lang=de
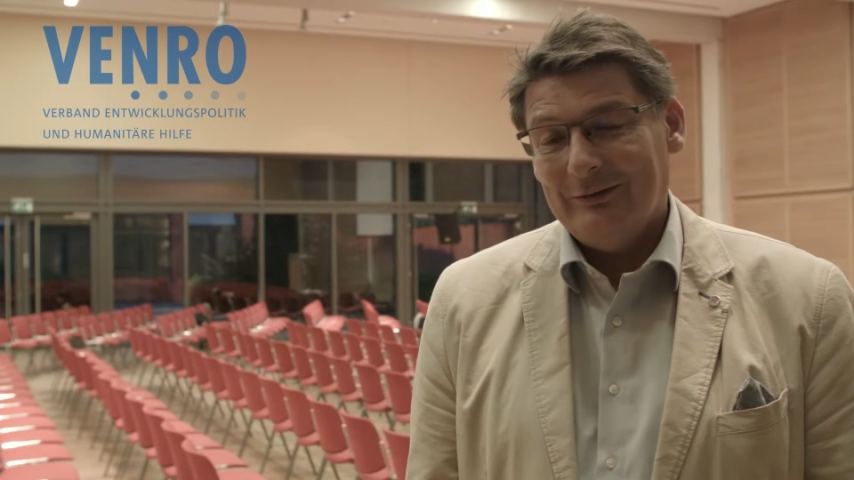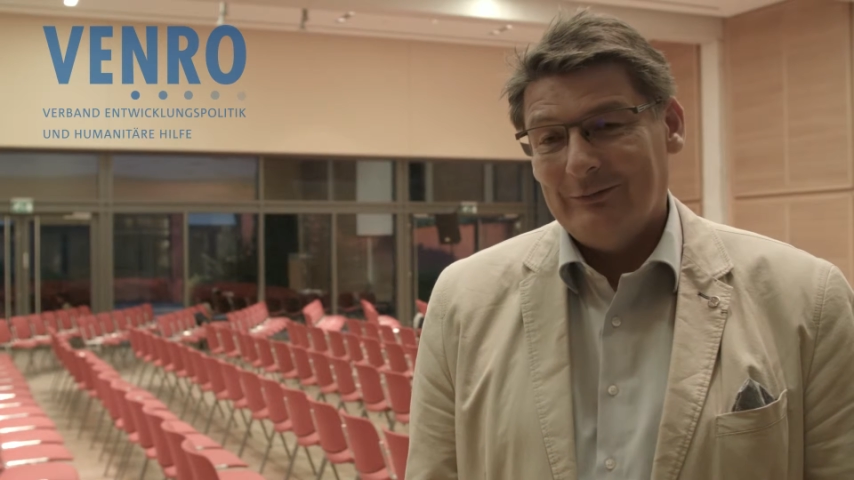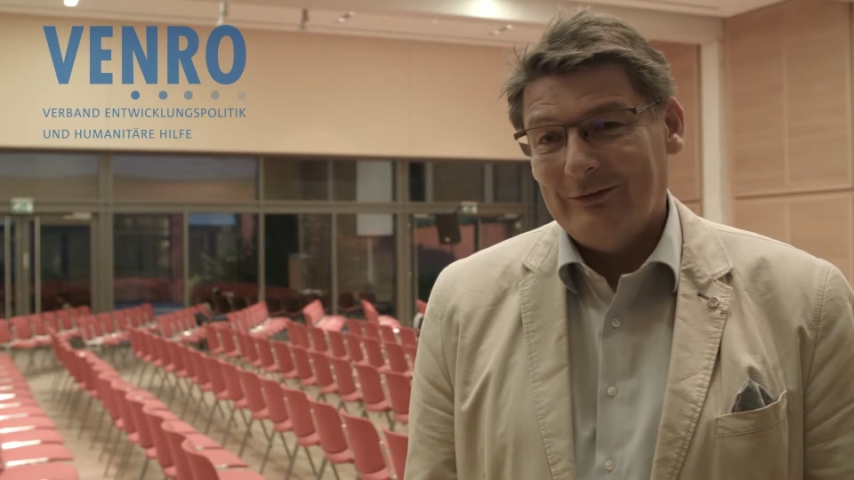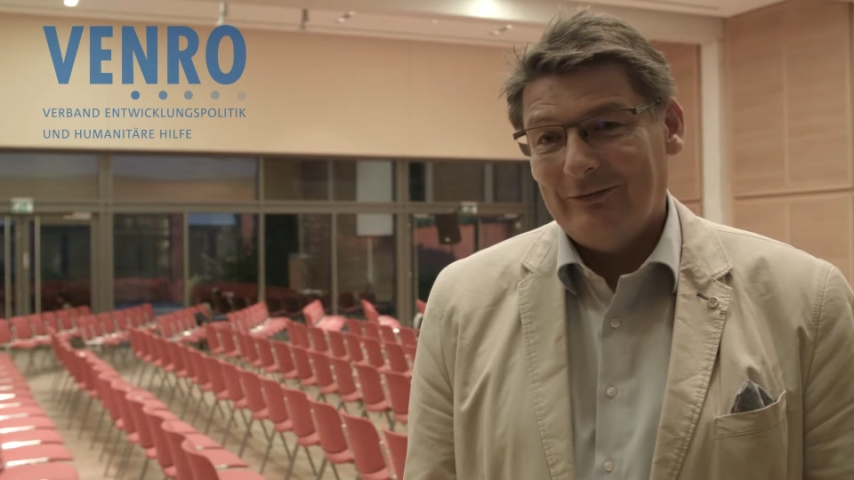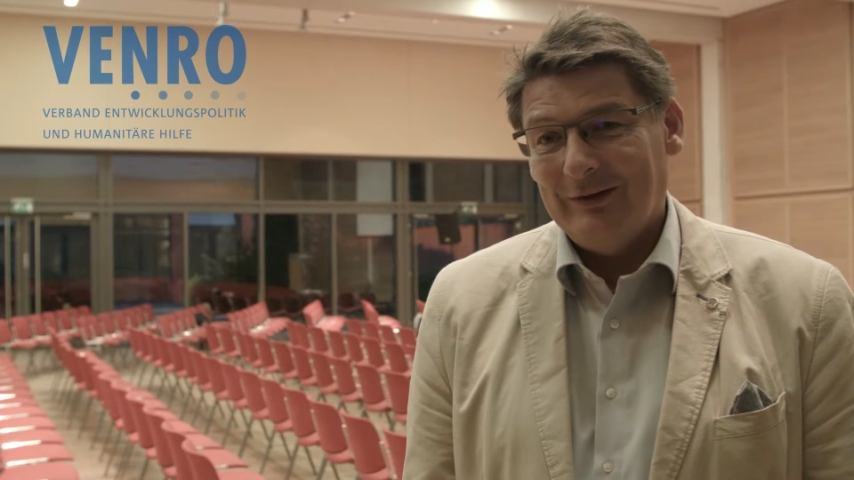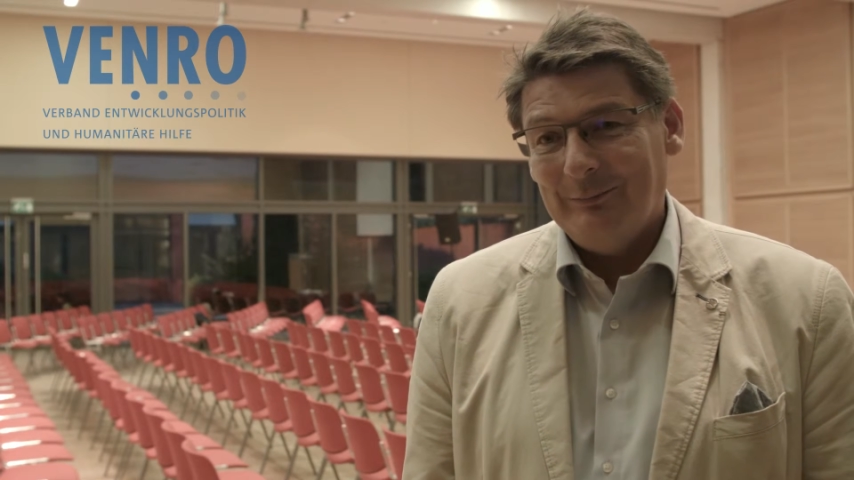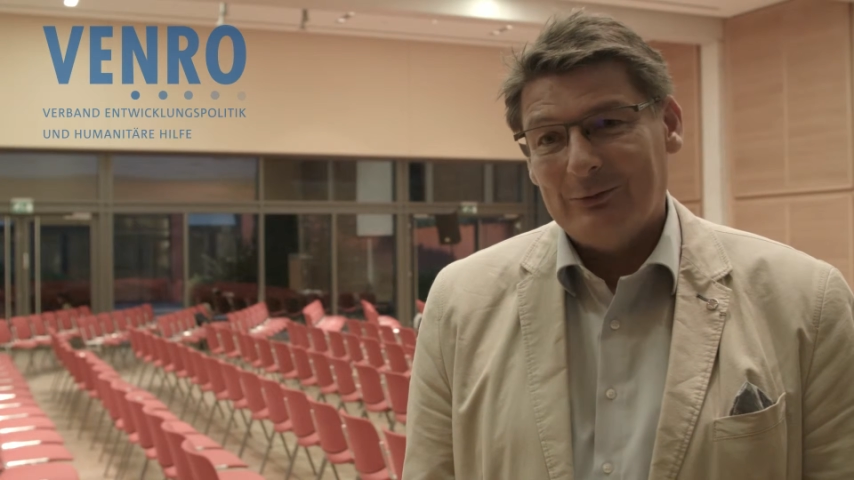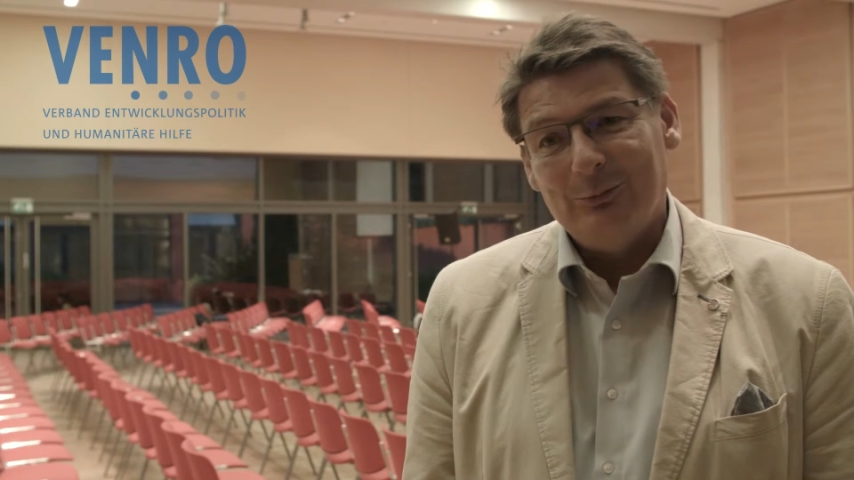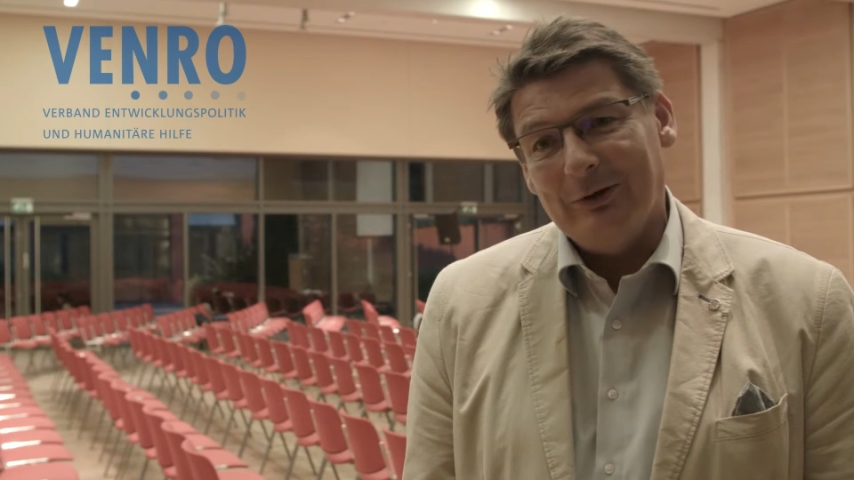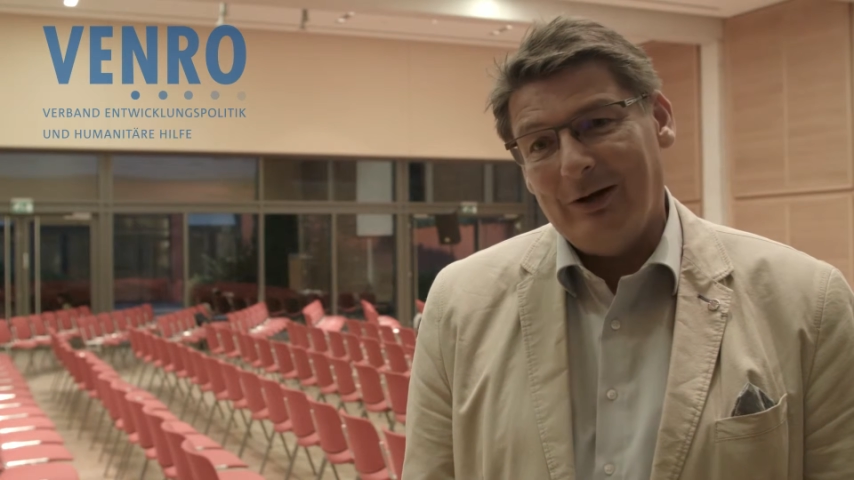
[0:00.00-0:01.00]
ein für das Thema
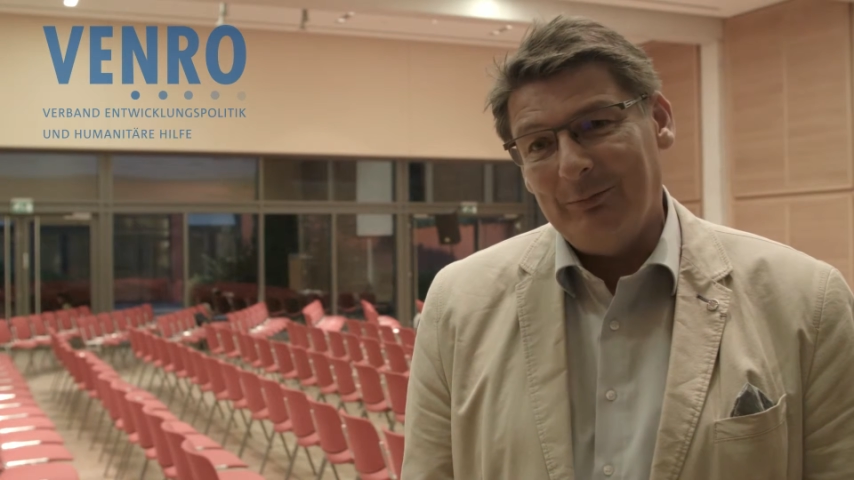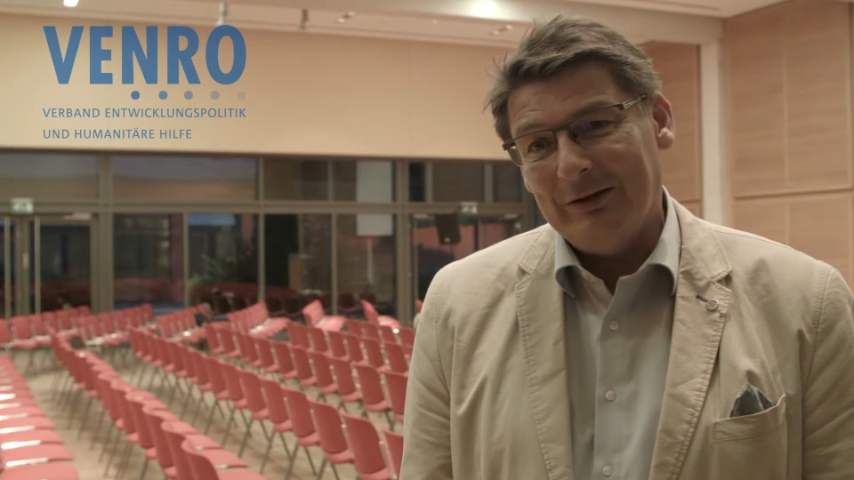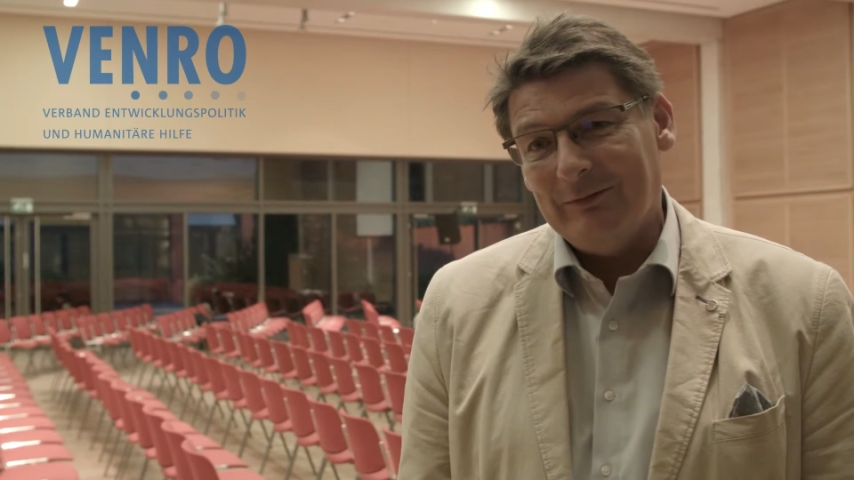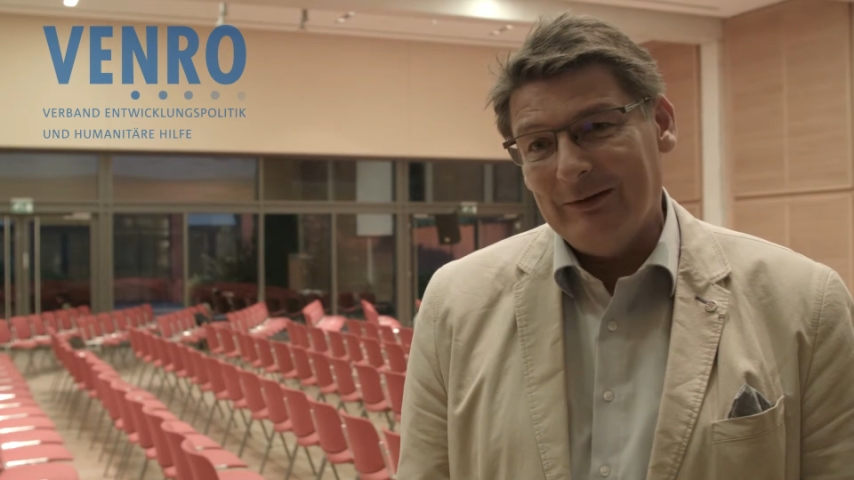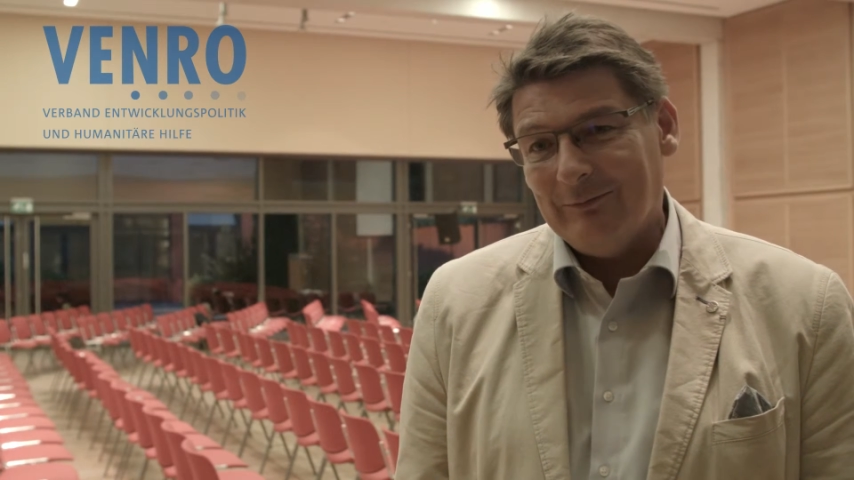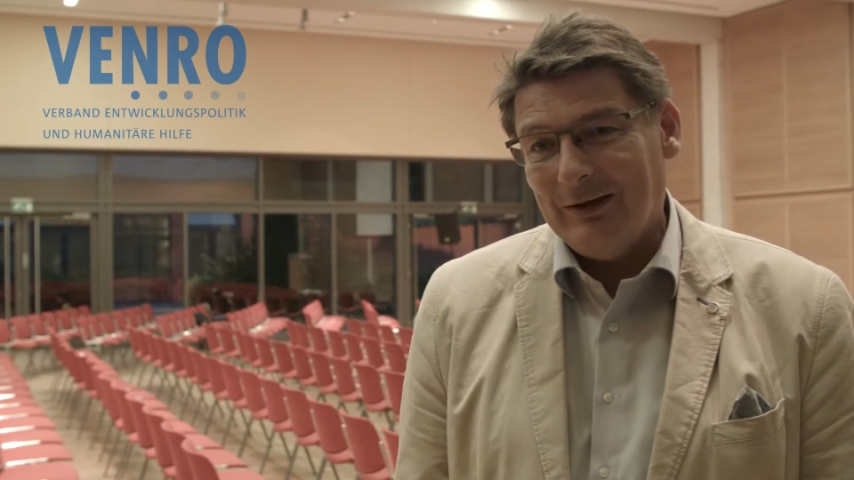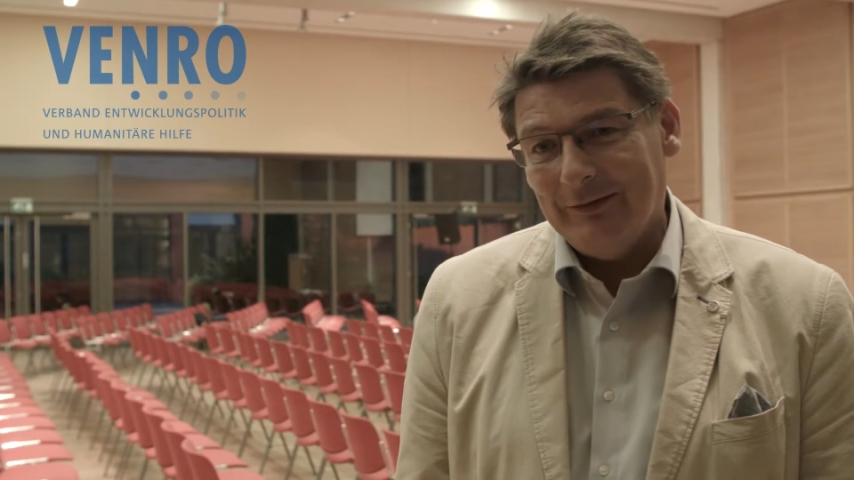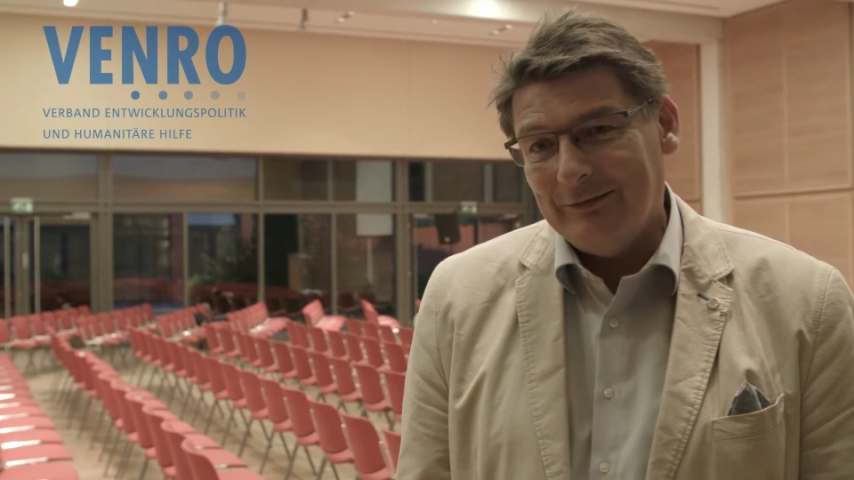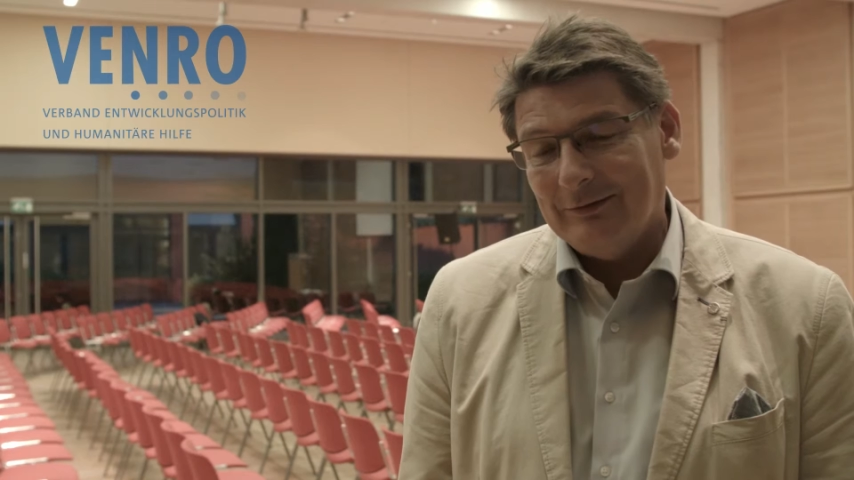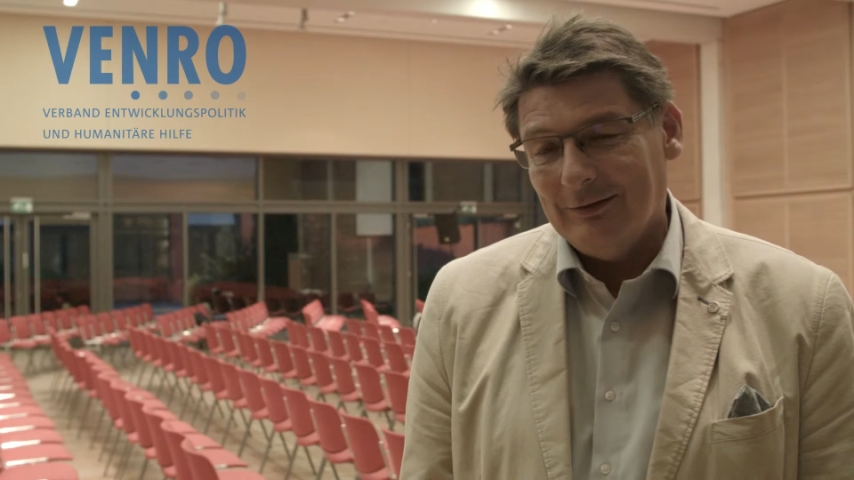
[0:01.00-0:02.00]
gute Arbeit weltweit.